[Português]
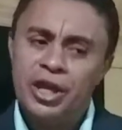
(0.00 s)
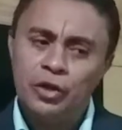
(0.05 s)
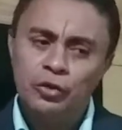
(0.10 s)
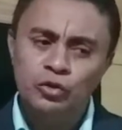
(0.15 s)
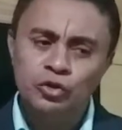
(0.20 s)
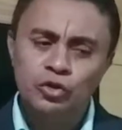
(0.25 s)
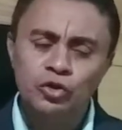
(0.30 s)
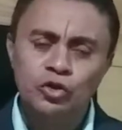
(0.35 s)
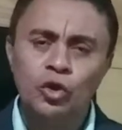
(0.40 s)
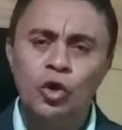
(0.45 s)
em
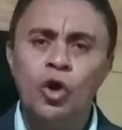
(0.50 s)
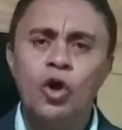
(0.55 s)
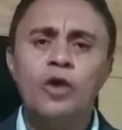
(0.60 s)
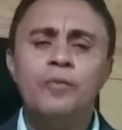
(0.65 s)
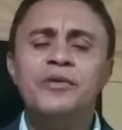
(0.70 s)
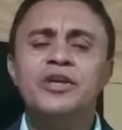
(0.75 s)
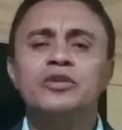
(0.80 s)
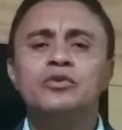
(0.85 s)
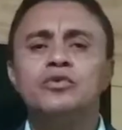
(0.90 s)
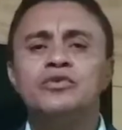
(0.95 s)

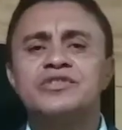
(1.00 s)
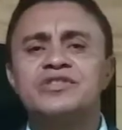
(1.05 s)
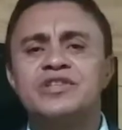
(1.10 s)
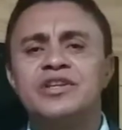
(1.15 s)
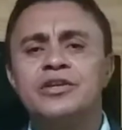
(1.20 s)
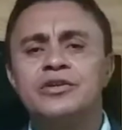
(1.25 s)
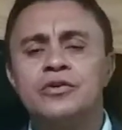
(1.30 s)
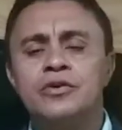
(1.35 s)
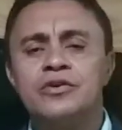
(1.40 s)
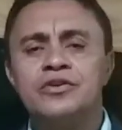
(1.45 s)
nome do
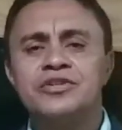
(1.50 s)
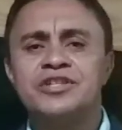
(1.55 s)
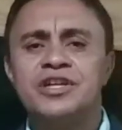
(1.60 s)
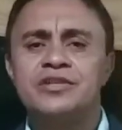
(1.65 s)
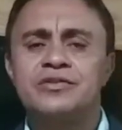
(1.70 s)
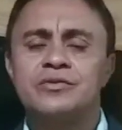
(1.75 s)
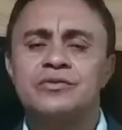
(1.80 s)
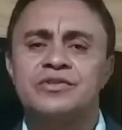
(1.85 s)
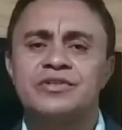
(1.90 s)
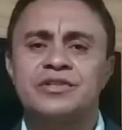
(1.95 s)
Senhor
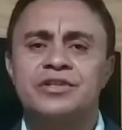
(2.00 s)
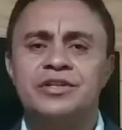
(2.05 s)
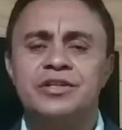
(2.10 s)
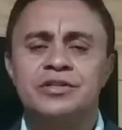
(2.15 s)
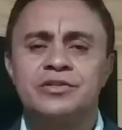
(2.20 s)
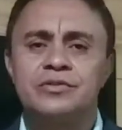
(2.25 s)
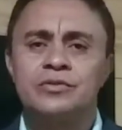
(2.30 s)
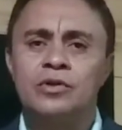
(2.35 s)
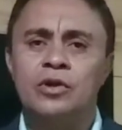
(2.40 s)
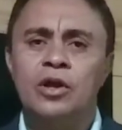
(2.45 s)
Jesus
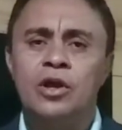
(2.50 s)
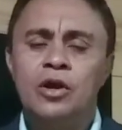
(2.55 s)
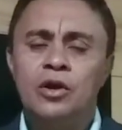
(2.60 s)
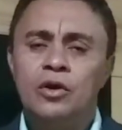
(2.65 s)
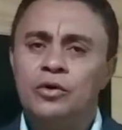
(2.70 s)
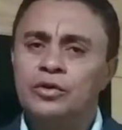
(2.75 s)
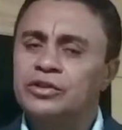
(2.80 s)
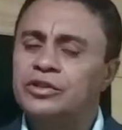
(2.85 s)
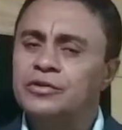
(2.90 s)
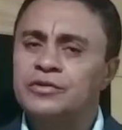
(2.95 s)
Cristo,
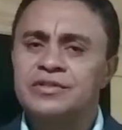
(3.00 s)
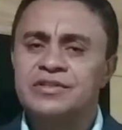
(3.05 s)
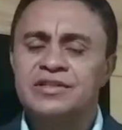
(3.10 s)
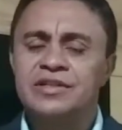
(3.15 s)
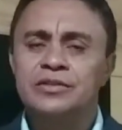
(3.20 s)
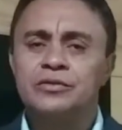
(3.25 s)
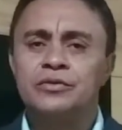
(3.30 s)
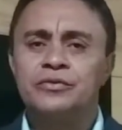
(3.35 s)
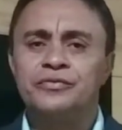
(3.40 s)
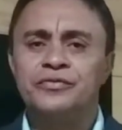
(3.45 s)
o teu
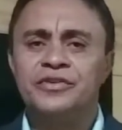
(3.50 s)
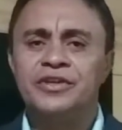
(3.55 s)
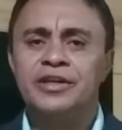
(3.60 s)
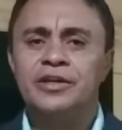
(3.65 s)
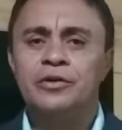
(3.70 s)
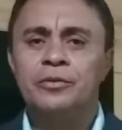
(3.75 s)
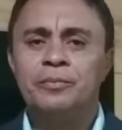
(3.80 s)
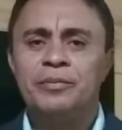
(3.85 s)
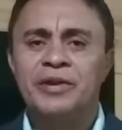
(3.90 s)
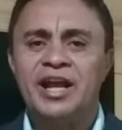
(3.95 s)
Santo
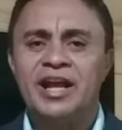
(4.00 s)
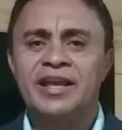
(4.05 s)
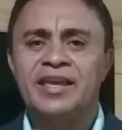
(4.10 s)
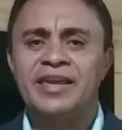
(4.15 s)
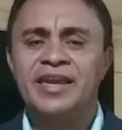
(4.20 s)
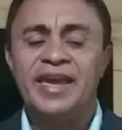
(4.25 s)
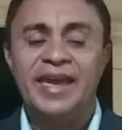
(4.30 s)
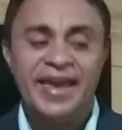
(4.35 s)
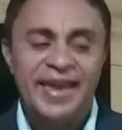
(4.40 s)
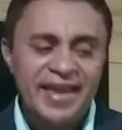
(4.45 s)
Filho, para
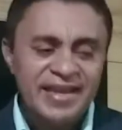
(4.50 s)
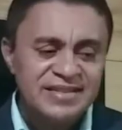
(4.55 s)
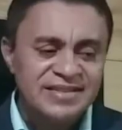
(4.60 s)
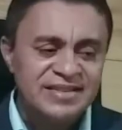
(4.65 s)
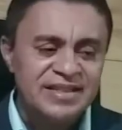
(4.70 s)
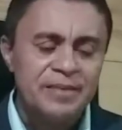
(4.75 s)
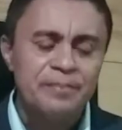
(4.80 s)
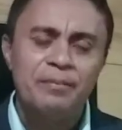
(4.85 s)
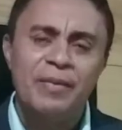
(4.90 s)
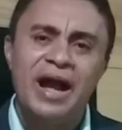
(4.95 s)
que
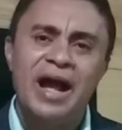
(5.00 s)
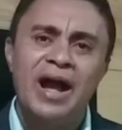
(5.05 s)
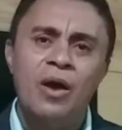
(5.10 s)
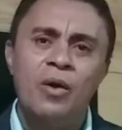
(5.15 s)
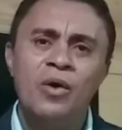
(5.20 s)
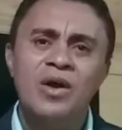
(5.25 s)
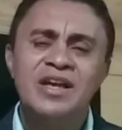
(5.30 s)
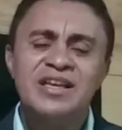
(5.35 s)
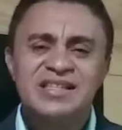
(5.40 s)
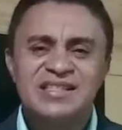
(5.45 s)
esse
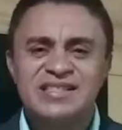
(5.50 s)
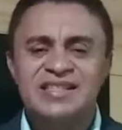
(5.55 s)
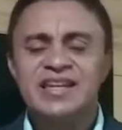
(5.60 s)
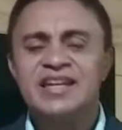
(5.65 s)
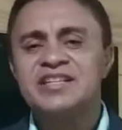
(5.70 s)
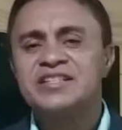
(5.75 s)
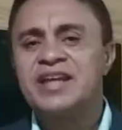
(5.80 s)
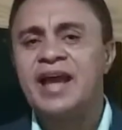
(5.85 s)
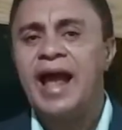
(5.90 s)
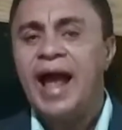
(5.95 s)
mal
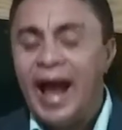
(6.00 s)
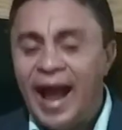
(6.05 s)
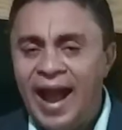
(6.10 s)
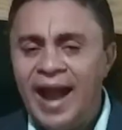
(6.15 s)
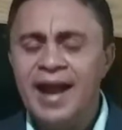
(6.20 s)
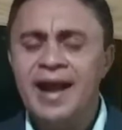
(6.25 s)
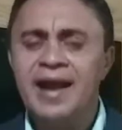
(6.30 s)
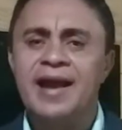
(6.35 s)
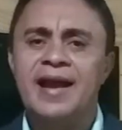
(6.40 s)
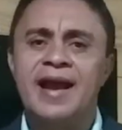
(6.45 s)
seja
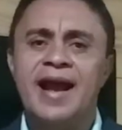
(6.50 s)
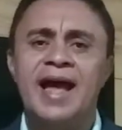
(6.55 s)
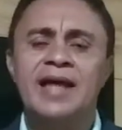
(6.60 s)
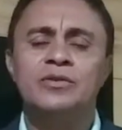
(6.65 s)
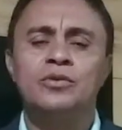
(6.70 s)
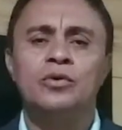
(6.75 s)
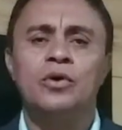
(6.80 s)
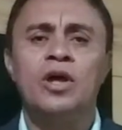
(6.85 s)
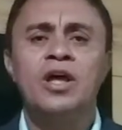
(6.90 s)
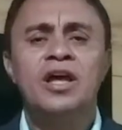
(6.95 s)

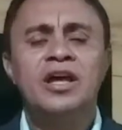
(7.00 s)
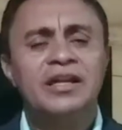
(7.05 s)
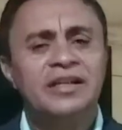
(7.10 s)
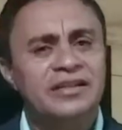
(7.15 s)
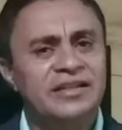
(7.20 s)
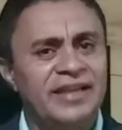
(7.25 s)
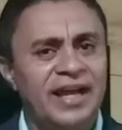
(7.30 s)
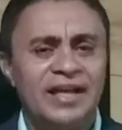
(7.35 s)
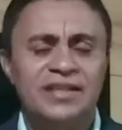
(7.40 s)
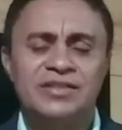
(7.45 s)
arrancado
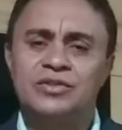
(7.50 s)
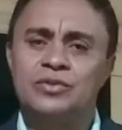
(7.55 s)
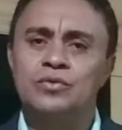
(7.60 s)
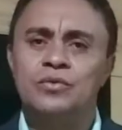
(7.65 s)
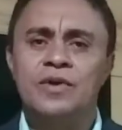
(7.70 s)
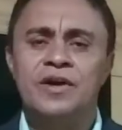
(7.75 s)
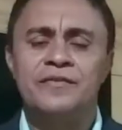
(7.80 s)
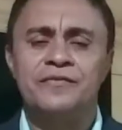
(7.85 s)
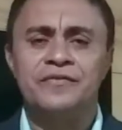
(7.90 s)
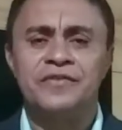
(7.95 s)
da
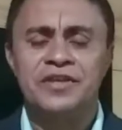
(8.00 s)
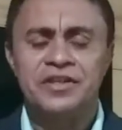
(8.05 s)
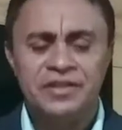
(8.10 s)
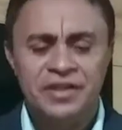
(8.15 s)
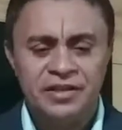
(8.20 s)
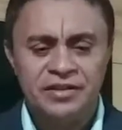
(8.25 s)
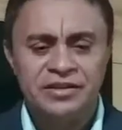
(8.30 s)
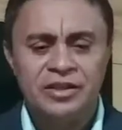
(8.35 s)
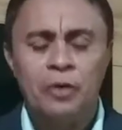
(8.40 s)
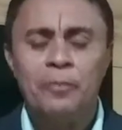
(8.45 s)
sua
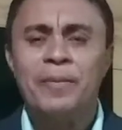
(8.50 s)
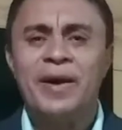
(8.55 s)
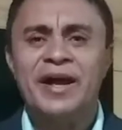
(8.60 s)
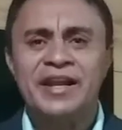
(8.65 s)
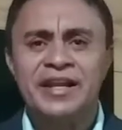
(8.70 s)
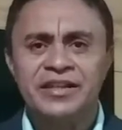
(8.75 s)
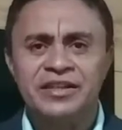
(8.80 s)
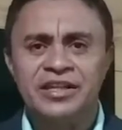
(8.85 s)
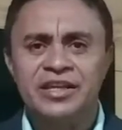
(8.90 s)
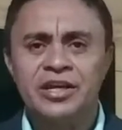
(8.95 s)
vida. Então,
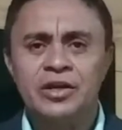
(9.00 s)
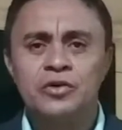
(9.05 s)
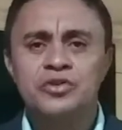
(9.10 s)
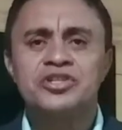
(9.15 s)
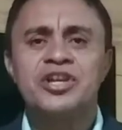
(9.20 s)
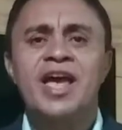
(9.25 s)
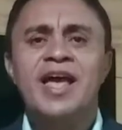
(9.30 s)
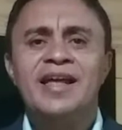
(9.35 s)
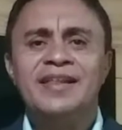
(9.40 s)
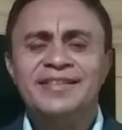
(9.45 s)
para
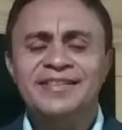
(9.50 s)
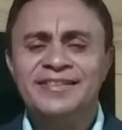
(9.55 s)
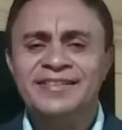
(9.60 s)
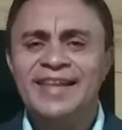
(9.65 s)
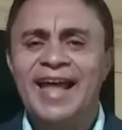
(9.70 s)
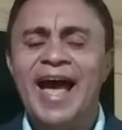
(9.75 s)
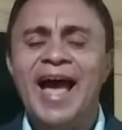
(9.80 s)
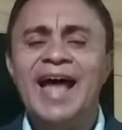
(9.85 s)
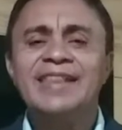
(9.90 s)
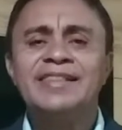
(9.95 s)
Deus,
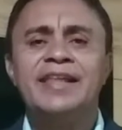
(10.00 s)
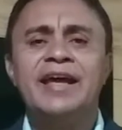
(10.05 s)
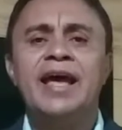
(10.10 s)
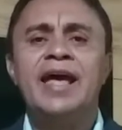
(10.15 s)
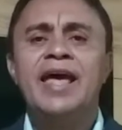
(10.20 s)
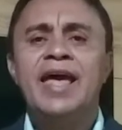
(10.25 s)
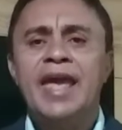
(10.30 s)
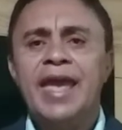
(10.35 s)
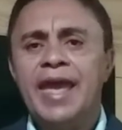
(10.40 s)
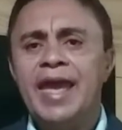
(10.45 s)

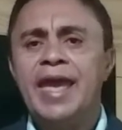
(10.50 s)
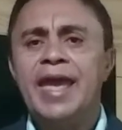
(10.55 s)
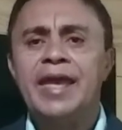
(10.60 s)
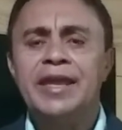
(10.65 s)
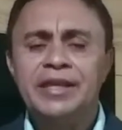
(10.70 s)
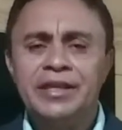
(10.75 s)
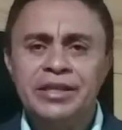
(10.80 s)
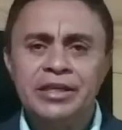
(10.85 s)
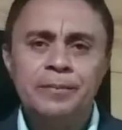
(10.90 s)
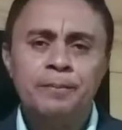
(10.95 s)
nada
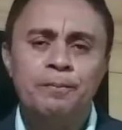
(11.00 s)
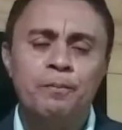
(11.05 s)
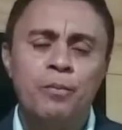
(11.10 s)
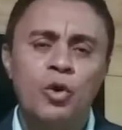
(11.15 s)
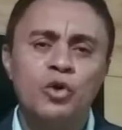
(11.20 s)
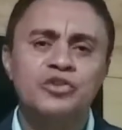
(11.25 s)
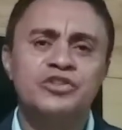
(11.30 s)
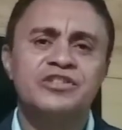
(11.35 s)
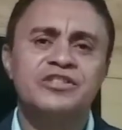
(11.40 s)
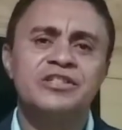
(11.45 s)
é
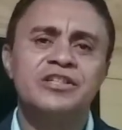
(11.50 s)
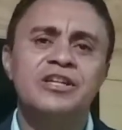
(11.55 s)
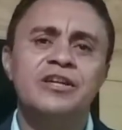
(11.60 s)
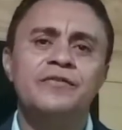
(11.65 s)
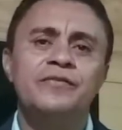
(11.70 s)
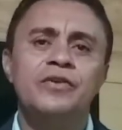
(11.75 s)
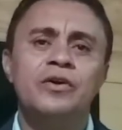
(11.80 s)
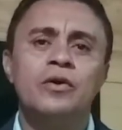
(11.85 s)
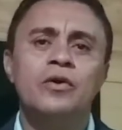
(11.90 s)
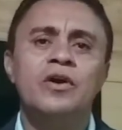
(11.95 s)

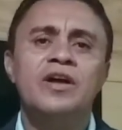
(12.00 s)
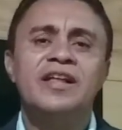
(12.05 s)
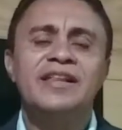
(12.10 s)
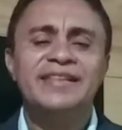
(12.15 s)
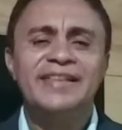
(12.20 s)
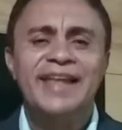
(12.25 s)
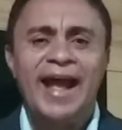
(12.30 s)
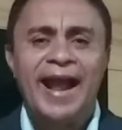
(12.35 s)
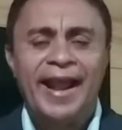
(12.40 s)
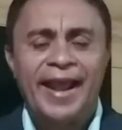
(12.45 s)
impossível
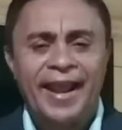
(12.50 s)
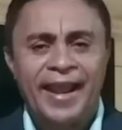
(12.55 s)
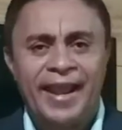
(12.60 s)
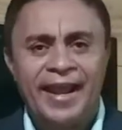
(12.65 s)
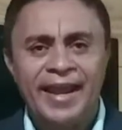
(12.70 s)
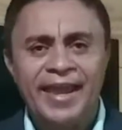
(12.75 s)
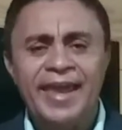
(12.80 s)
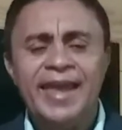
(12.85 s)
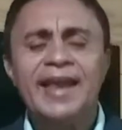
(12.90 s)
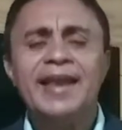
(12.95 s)

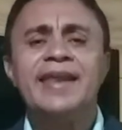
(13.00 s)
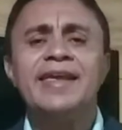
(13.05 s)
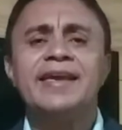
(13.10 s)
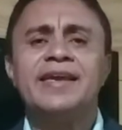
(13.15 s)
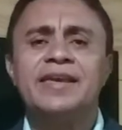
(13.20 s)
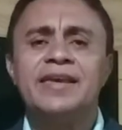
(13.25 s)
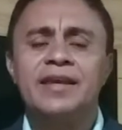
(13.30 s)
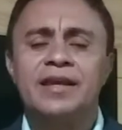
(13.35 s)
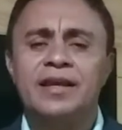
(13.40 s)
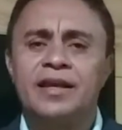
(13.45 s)
naquele
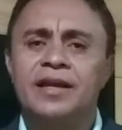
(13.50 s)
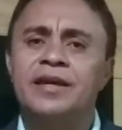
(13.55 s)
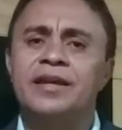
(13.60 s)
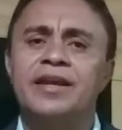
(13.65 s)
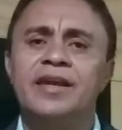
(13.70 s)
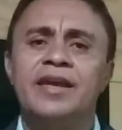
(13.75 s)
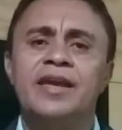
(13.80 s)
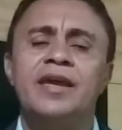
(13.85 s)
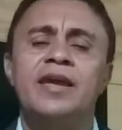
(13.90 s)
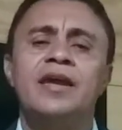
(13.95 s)
que
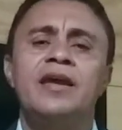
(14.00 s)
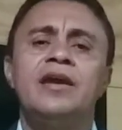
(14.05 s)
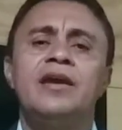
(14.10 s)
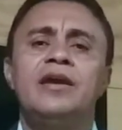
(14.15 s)
crê